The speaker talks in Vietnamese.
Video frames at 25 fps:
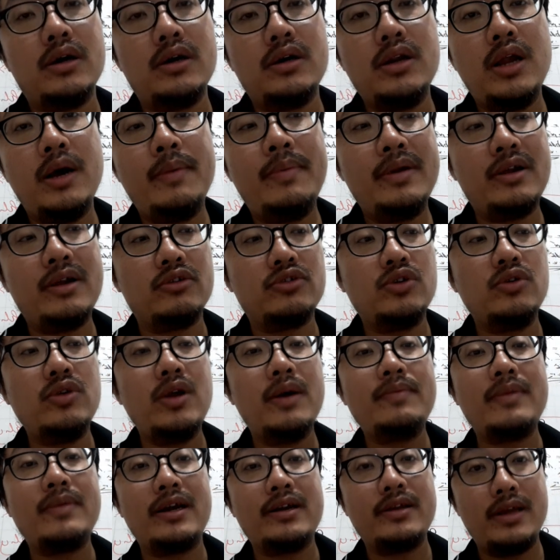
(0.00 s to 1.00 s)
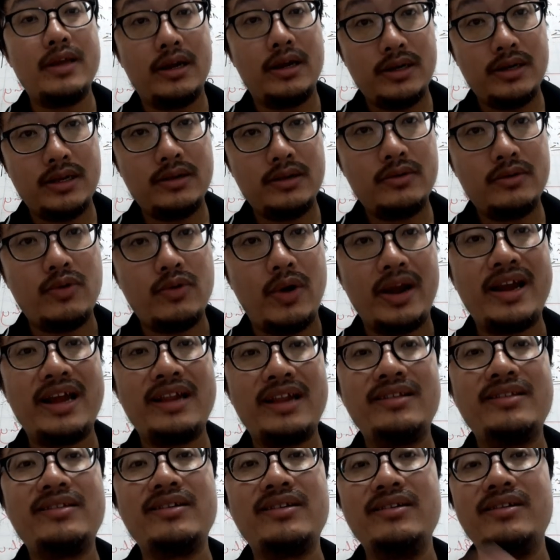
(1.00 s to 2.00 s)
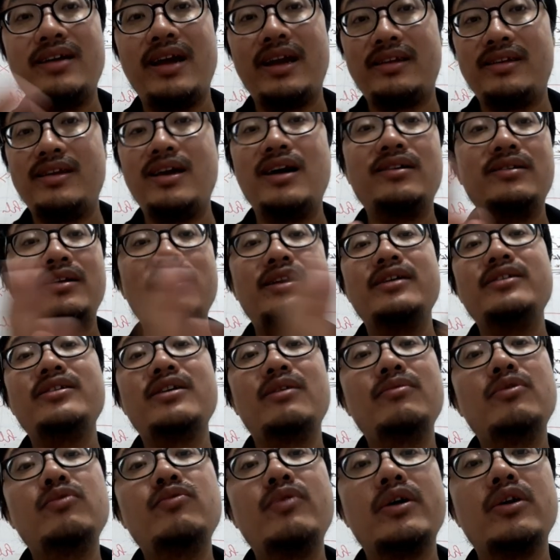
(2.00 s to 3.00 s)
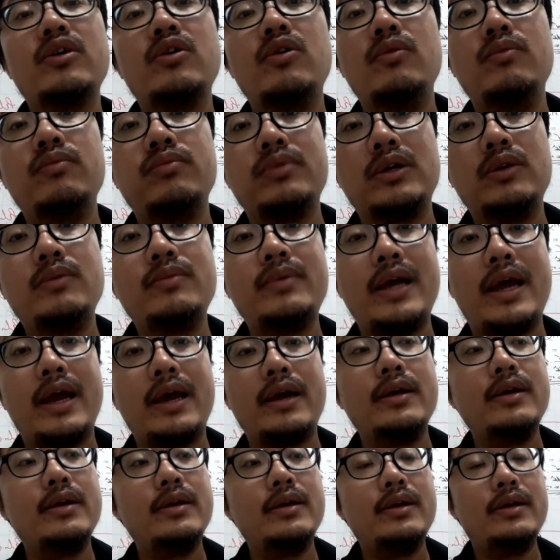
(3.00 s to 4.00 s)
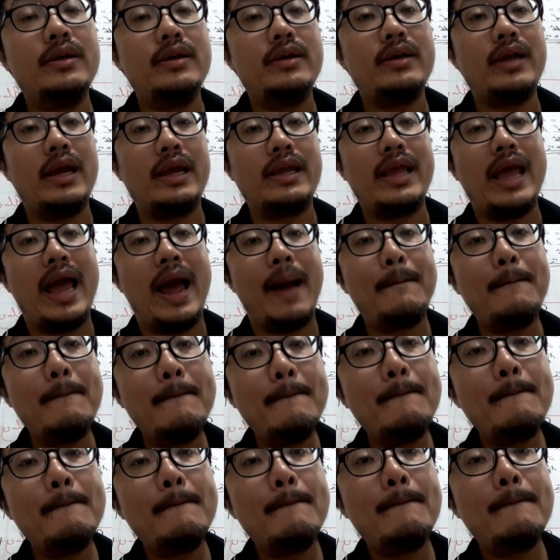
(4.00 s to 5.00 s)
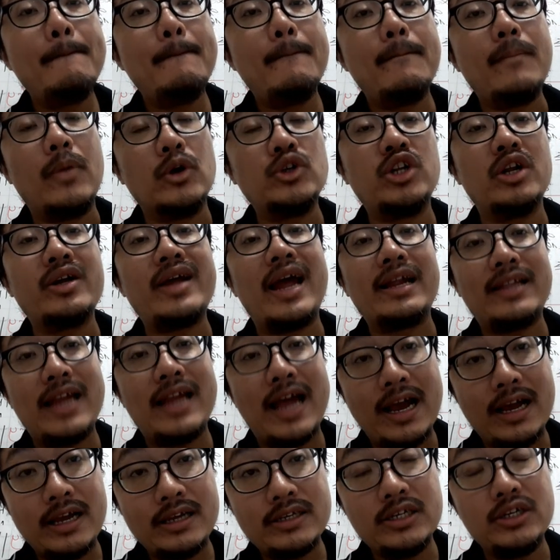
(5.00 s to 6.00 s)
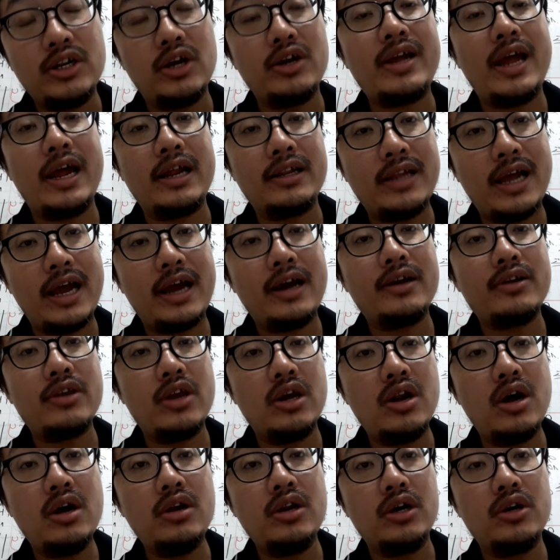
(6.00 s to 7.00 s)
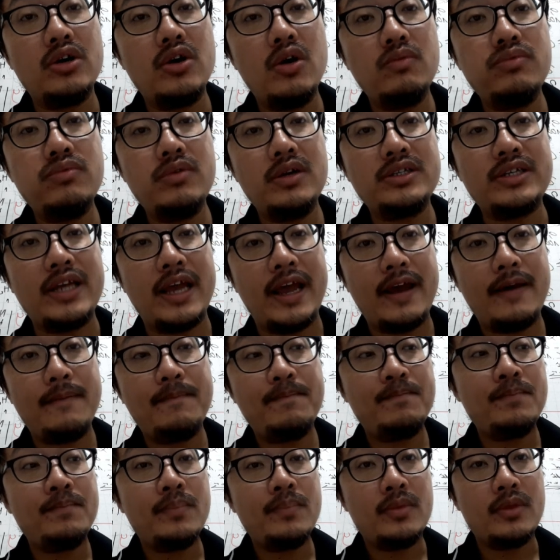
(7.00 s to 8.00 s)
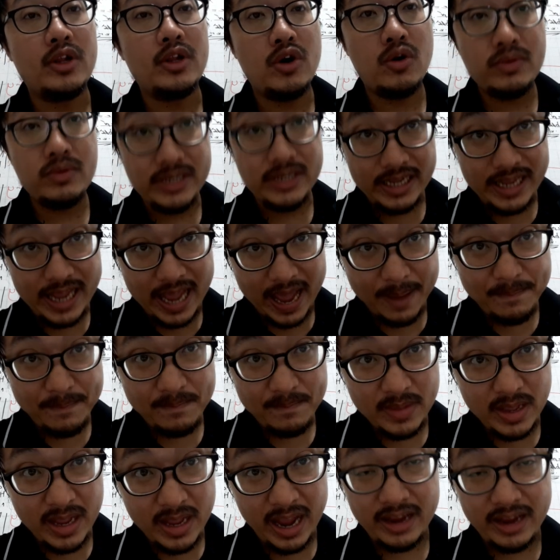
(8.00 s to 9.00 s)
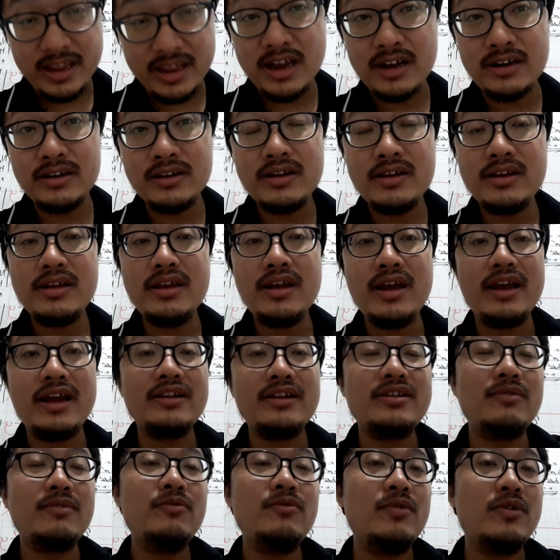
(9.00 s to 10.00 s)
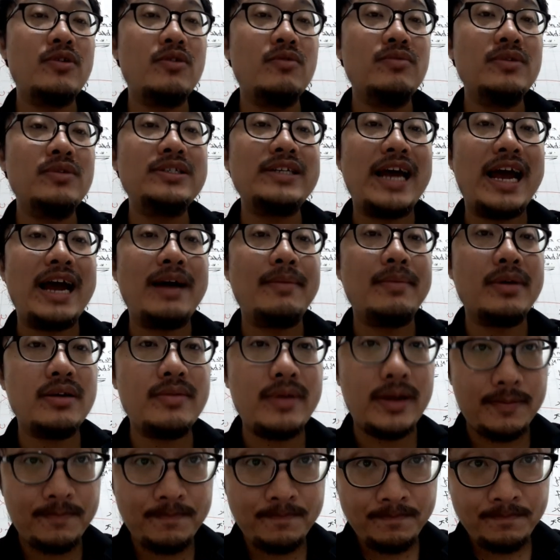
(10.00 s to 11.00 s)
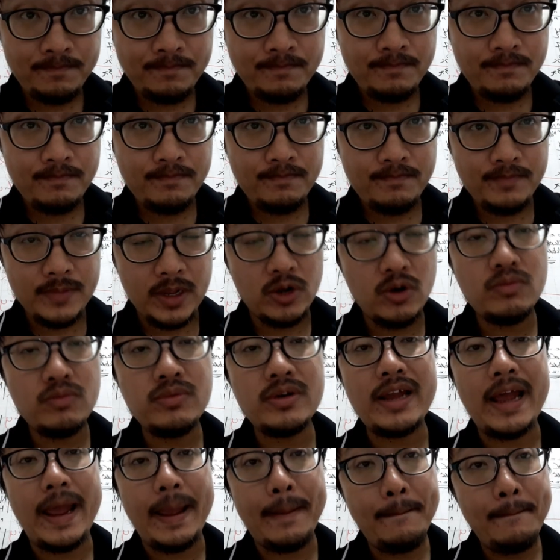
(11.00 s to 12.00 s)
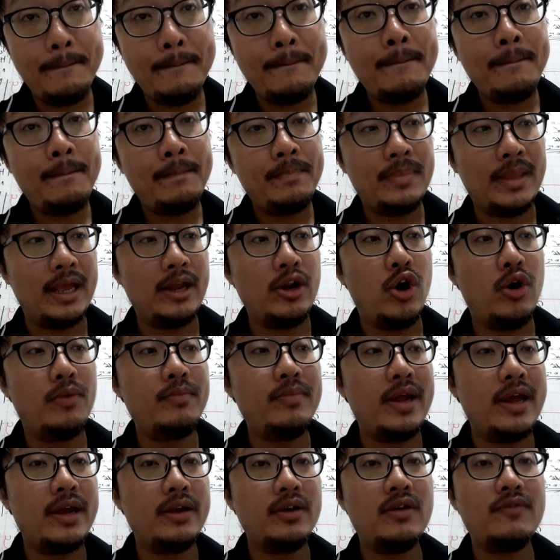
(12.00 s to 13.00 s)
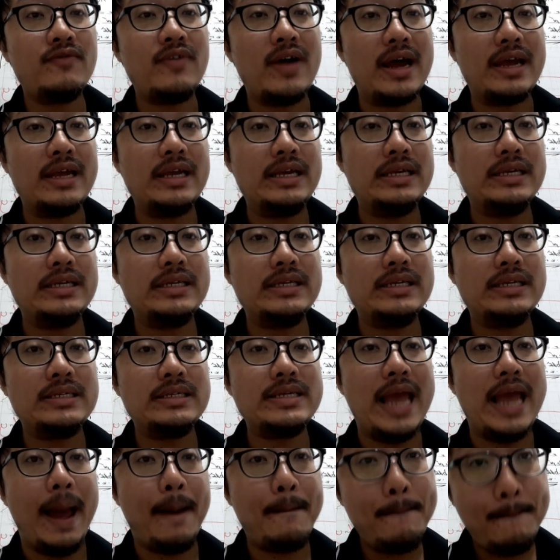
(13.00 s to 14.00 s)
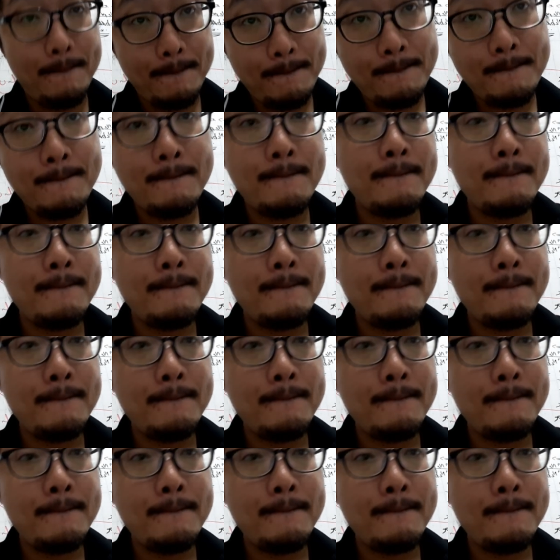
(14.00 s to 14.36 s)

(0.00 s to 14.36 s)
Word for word: à, lớp bắt đầu số lớp tăng dần lên khoảng cách từ hạt nhân đến đây trong lúc ngoài cùng lúc càng càng giảm ở sau đó càng tăng xin lỗi càng tăng do đó lượng hút nó sẽ khúc sẽ giảm vì hạt nhân nó với nó trong lúc ngoài cùng nó xa mà các bạn được không nó kém thì độ âm điện nó phải giảm